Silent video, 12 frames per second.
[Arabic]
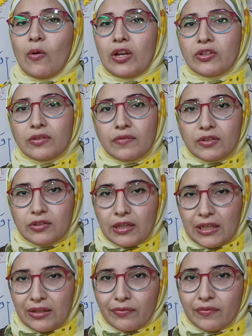او اي طفل
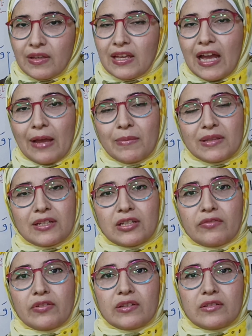ضعيف عامه
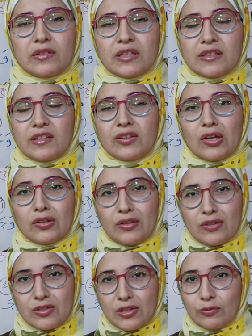نفضل نديه
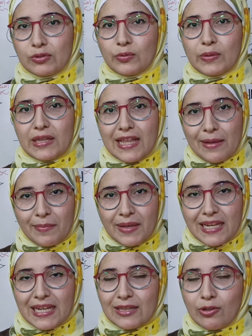التقطيع الصوتي
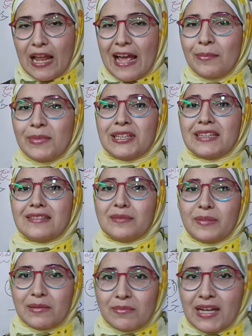والدمج دول اهم
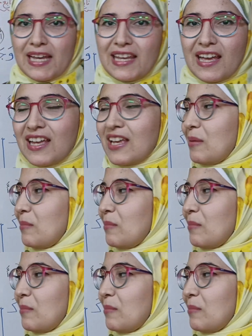تدريبين معايا